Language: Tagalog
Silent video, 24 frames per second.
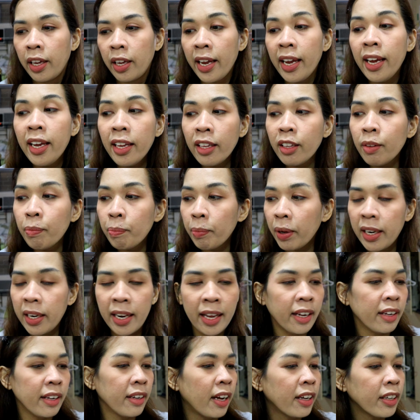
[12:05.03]
And
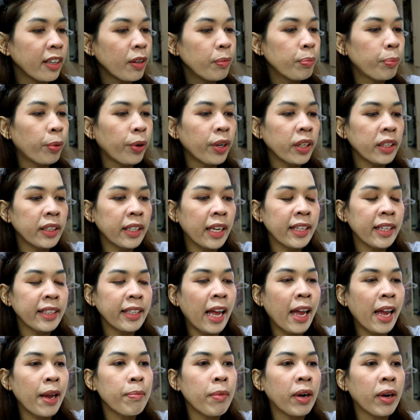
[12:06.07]
pala, ang important
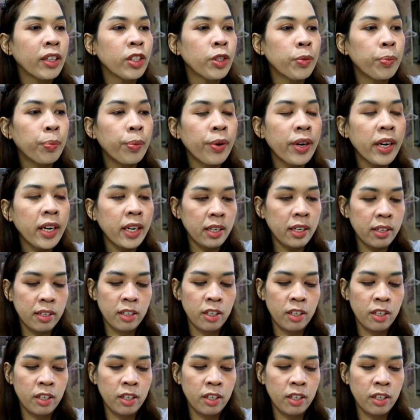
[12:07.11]
ay mag-spray.